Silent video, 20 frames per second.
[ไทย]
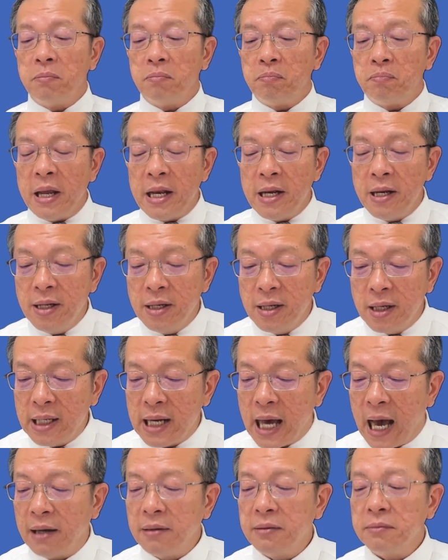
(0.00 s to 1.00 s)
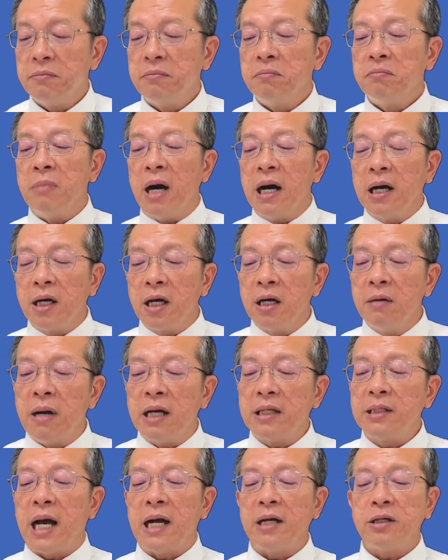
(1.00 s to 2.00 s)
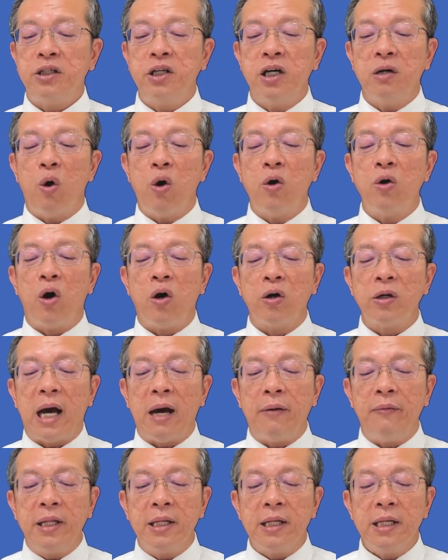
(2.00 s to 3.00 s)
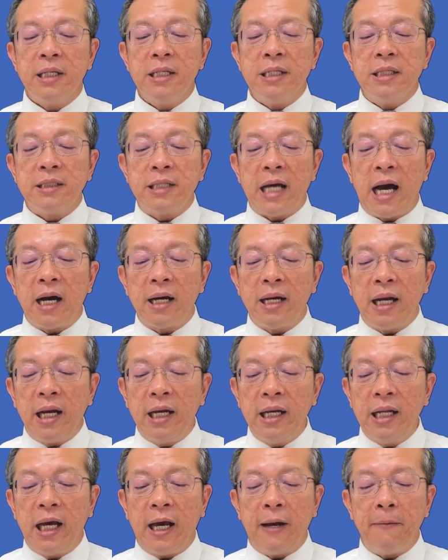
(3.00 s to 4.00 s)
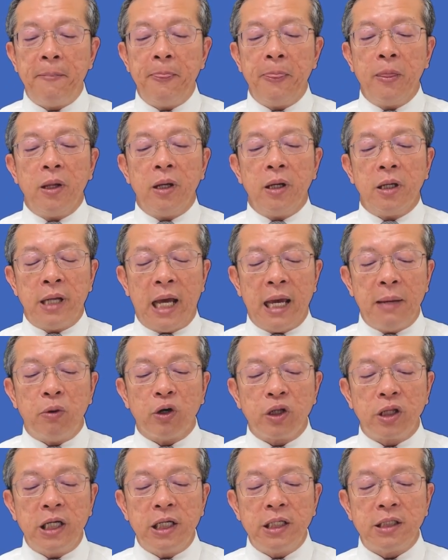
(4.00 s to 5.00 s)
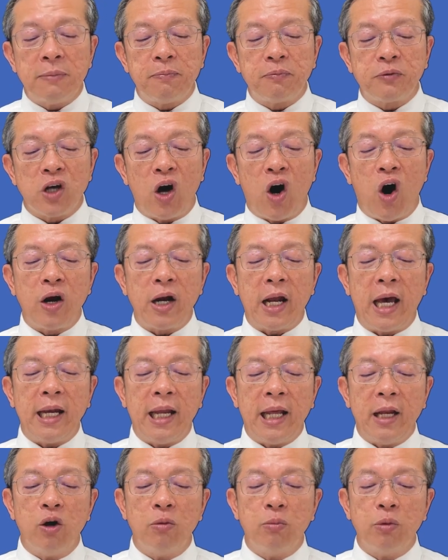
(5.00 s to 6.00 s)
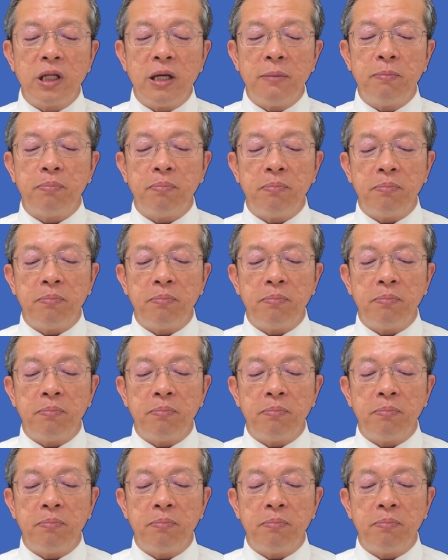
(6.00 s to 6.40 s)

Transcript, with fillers: เป็นเนื้อหนังบังเกิดมาจากเชื้อวงของดาวิด จากนั้นเนี่ยในบทที่12นะในโลมบทที่